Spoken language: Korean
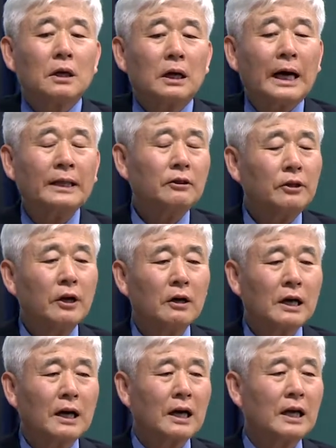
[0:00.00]
갓
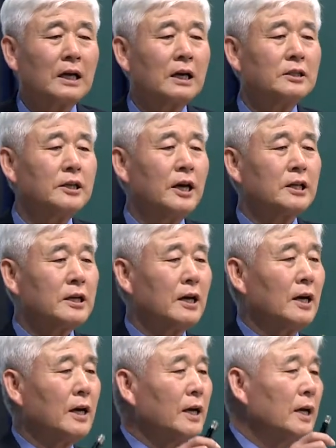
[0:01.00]
태어난 아기가
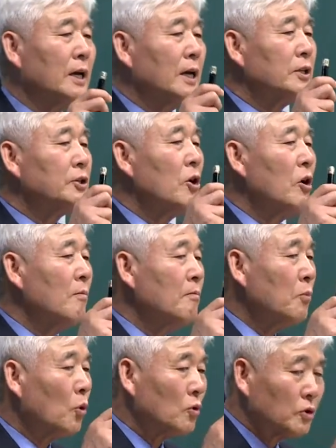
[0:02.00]
세상에 처음
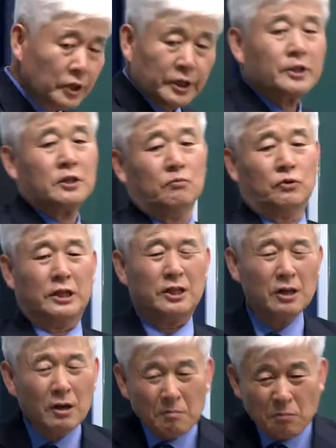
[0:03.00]
보는 것이야, 전부 다.
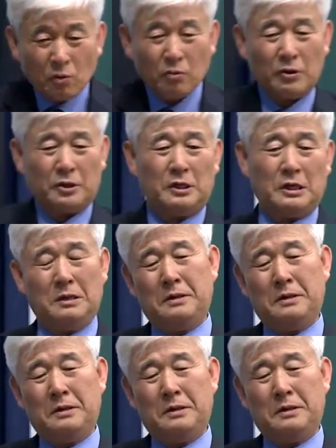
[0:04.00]
처음 보는 것이야.